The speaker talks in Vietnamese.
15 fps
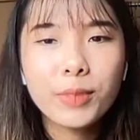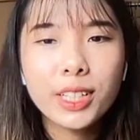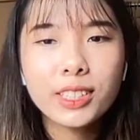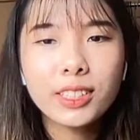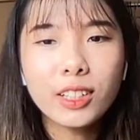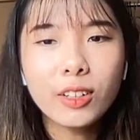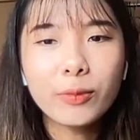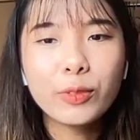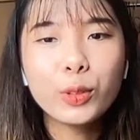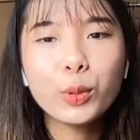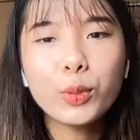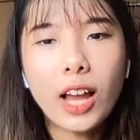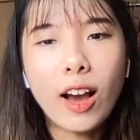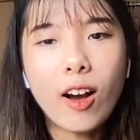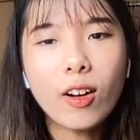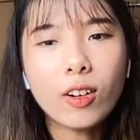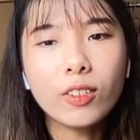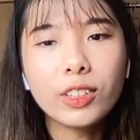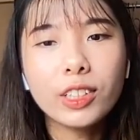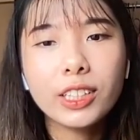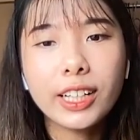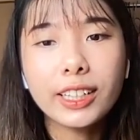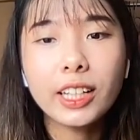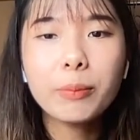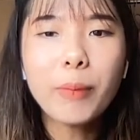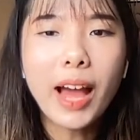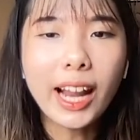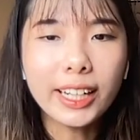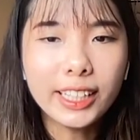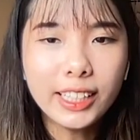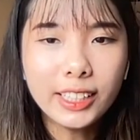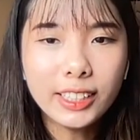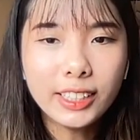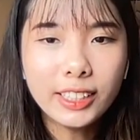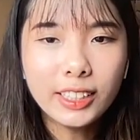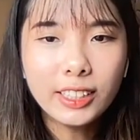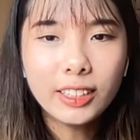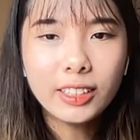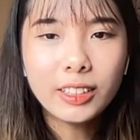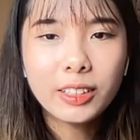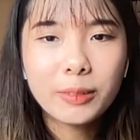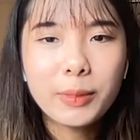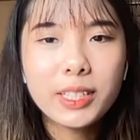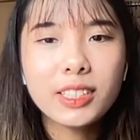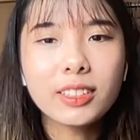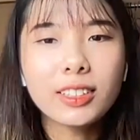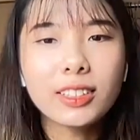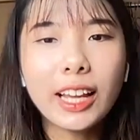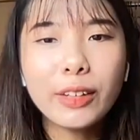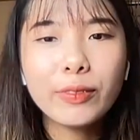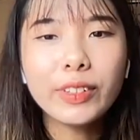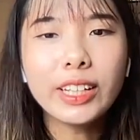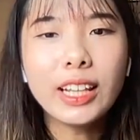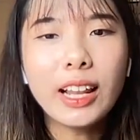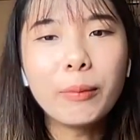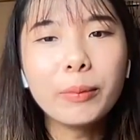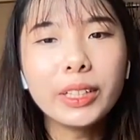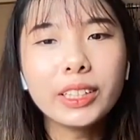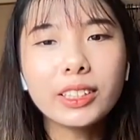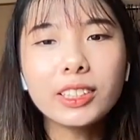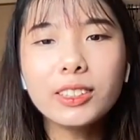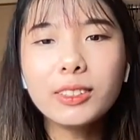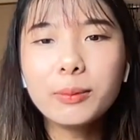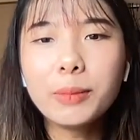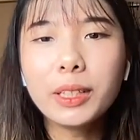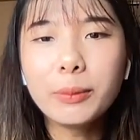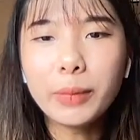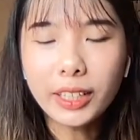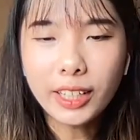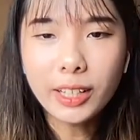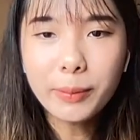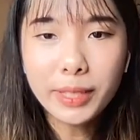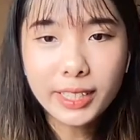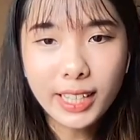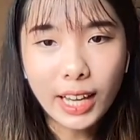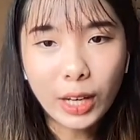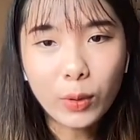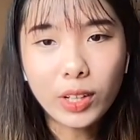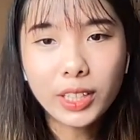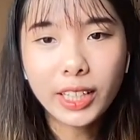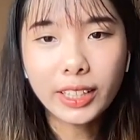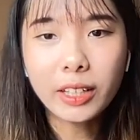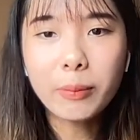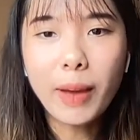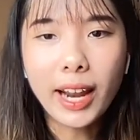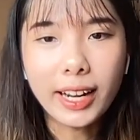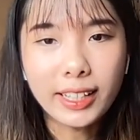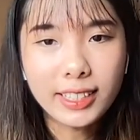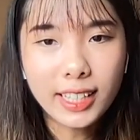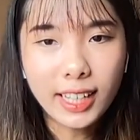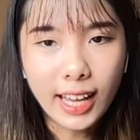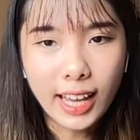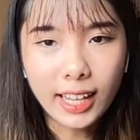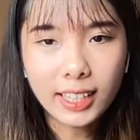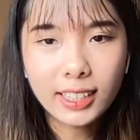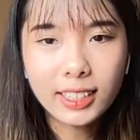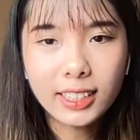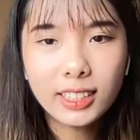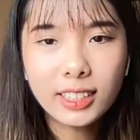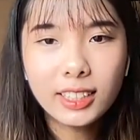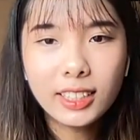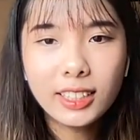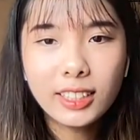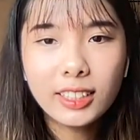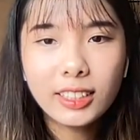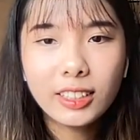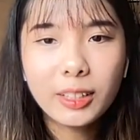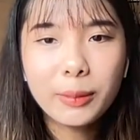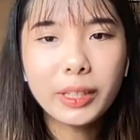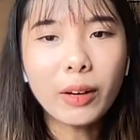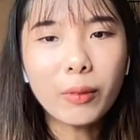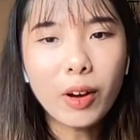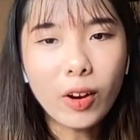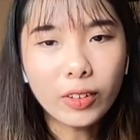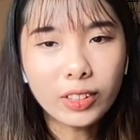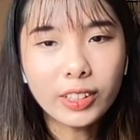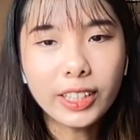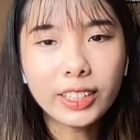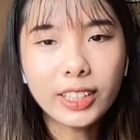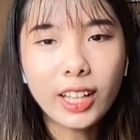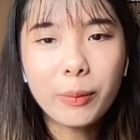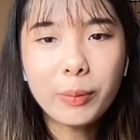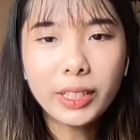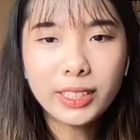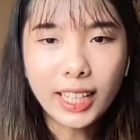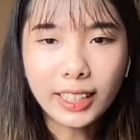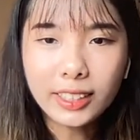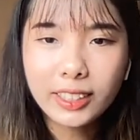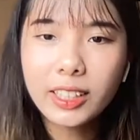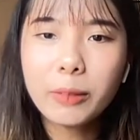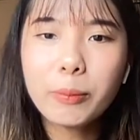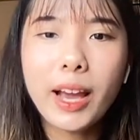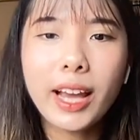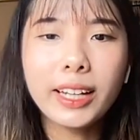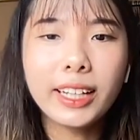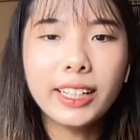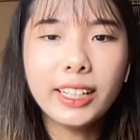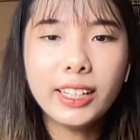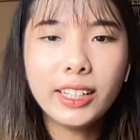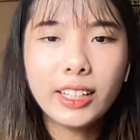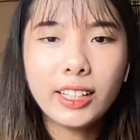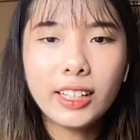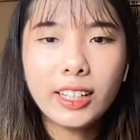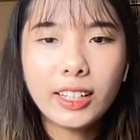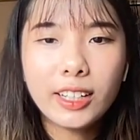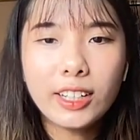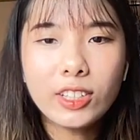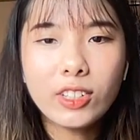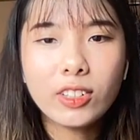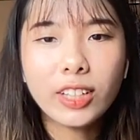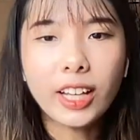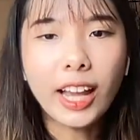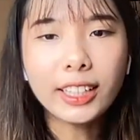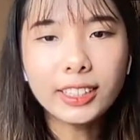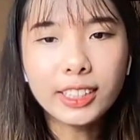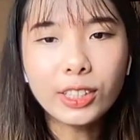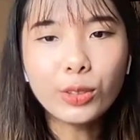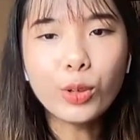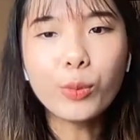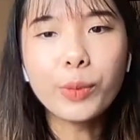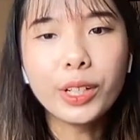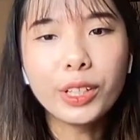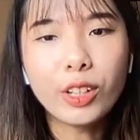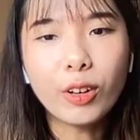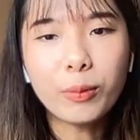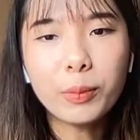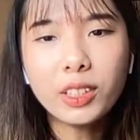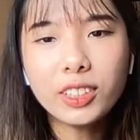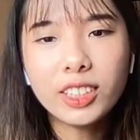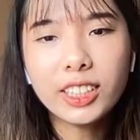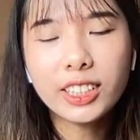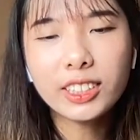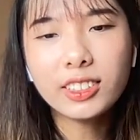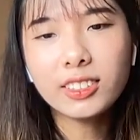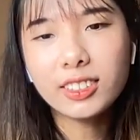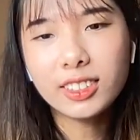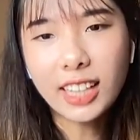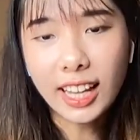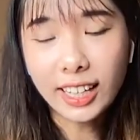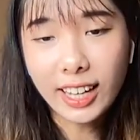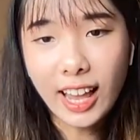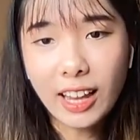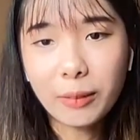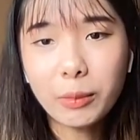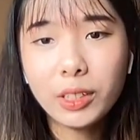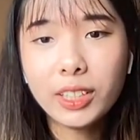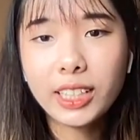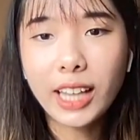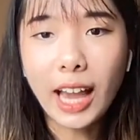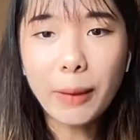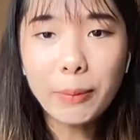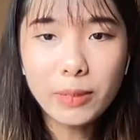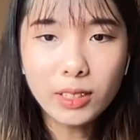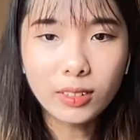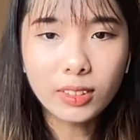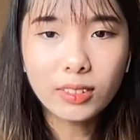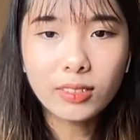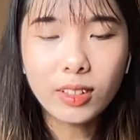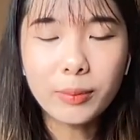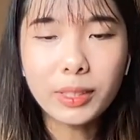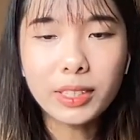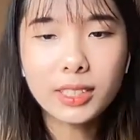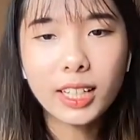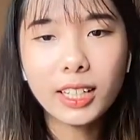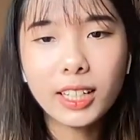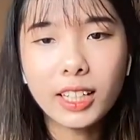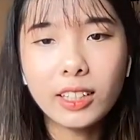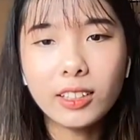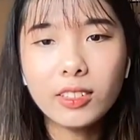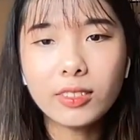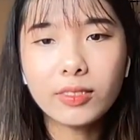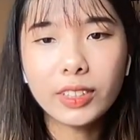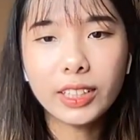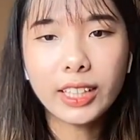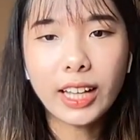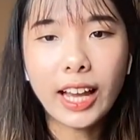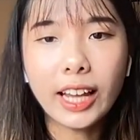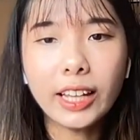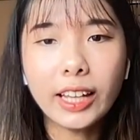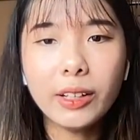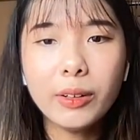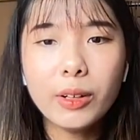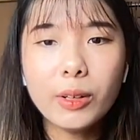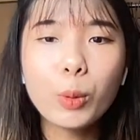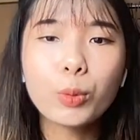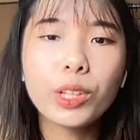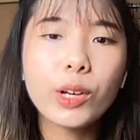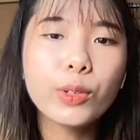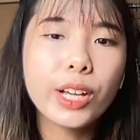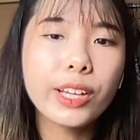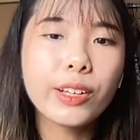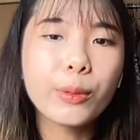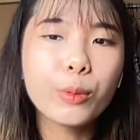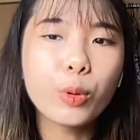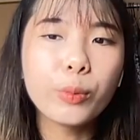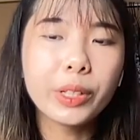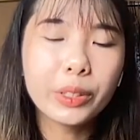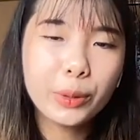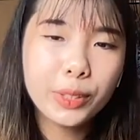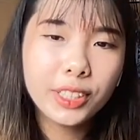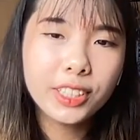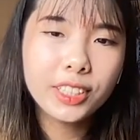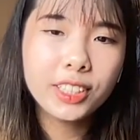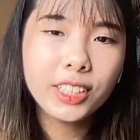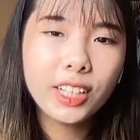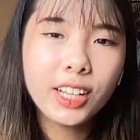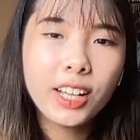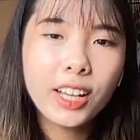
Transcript: bây giờ ví dụ là họ có những cái thất bại đi bây giờ thay vì là mình tự mình mình đi mình trải qua những cái thất bại đấy chẳng hạn thì mình học hỏi từ người ta mình tránh những cái thất bại đấy đi để cho cái hành trình của mình nó bớt đi cái sự gian nan bớt đi cái áp lực và mình sẽ đến được với cái mục tiêu nghề nghiệp của mình tốt hơn